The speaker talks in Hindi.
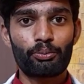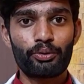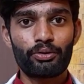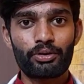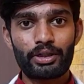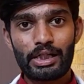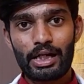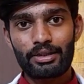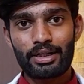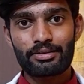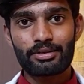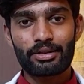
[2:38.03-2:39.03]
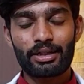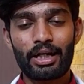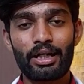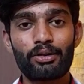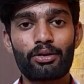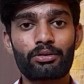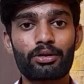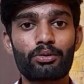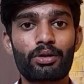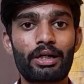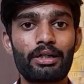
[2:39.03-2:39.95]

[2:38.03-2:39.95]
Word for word: उपयोग किया जा सकता है डॉक्टर द्वारा